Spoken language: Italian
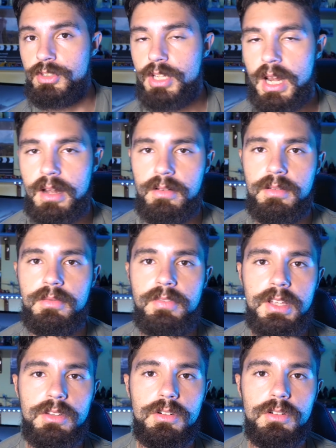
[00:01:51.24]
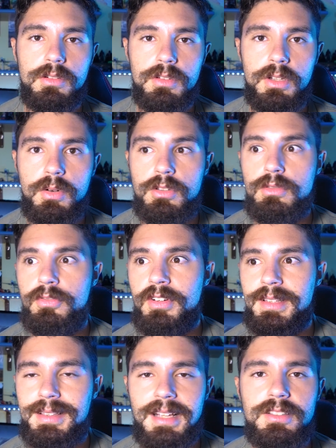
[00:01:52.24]
uscirà il video di questo
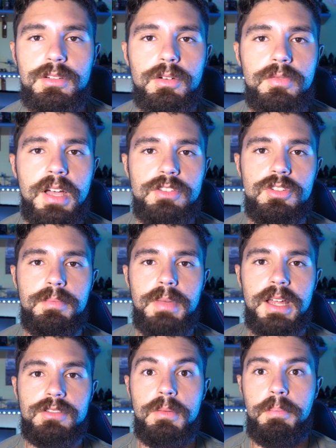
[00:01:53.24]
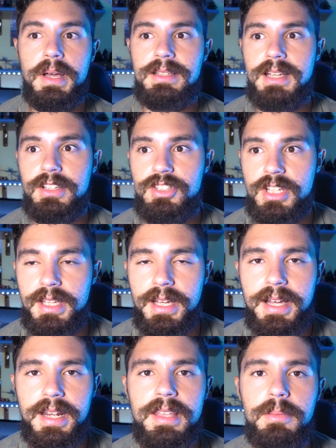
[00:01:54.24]
fantastico viaggio immerso in paesaggi
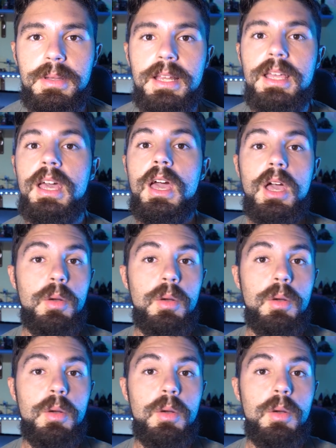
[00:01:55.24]
incredibili